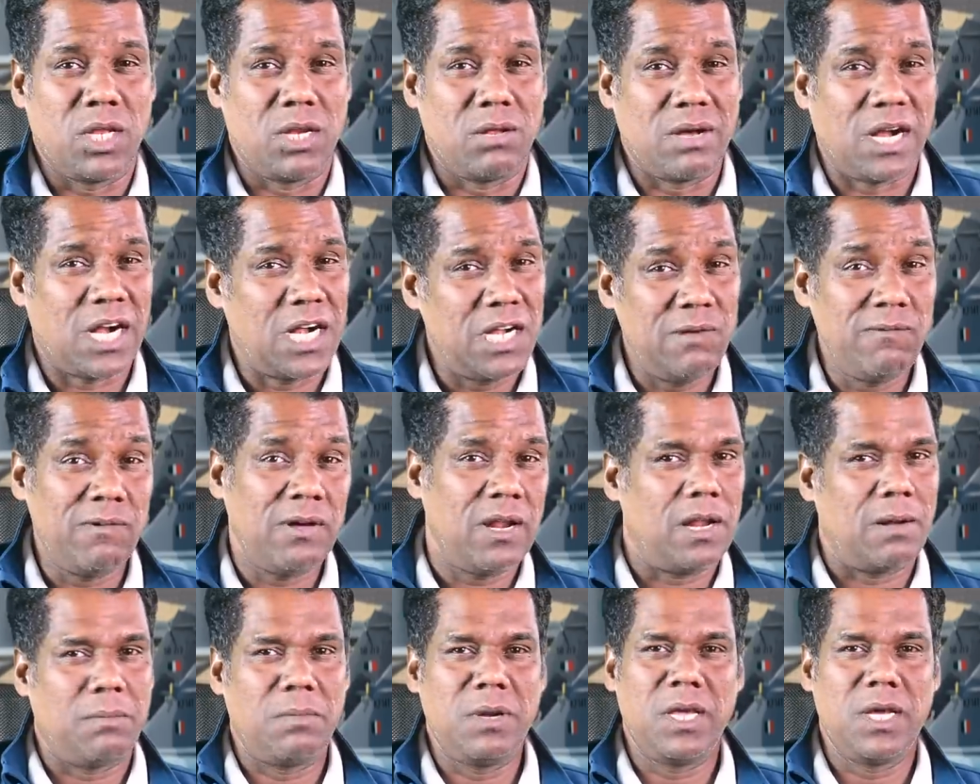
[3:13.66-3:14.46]
தெரியும்
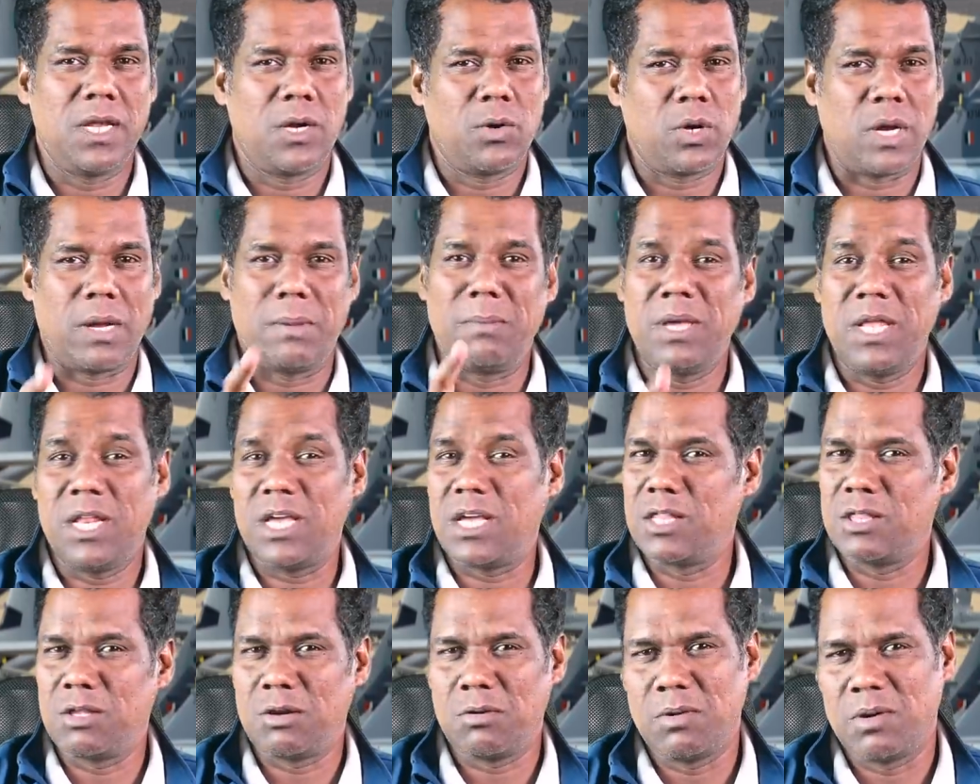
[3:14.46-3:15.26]
ஹனிவெல் அப்படிங்கிற ஒரு
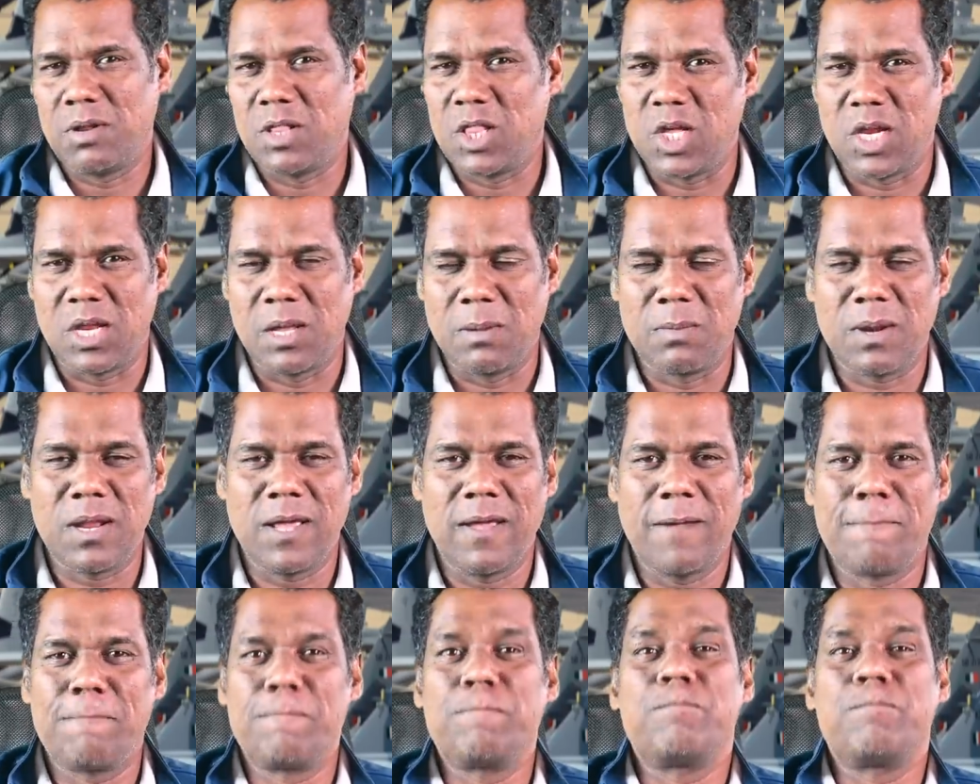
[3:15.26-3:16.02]
அமெரிக்க நிறுவனம் தெரியும்ல